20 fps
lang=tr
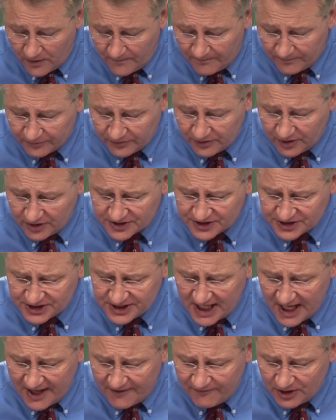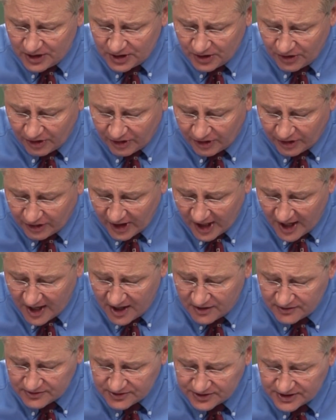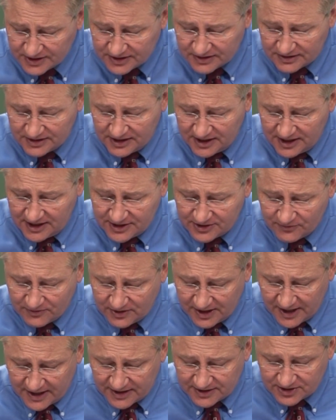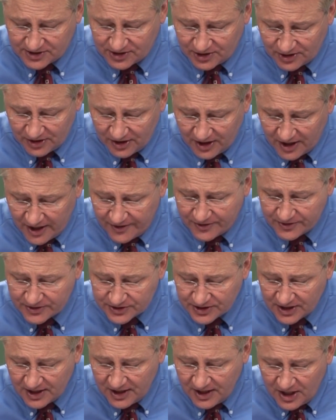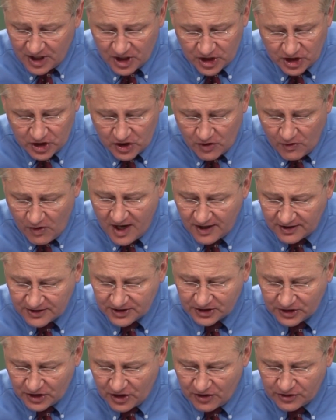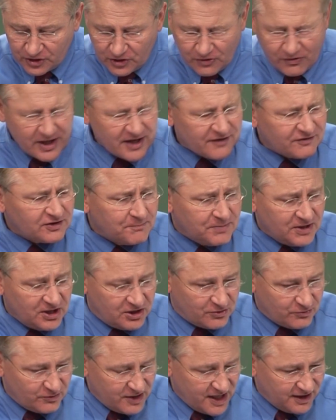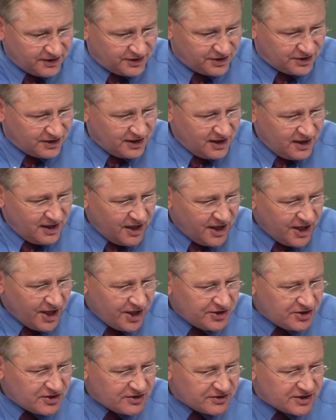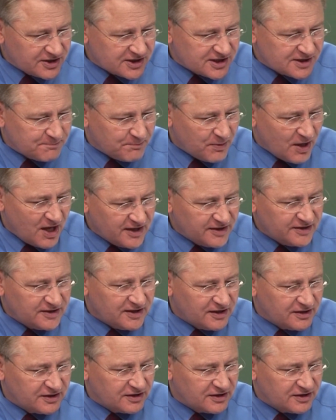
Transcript: Ama Tanrı dedi ki hayır, 7000 kişi daha var. Yalnız değilsin. Yanlış biliyorsun, yanlış düşünüyorsun.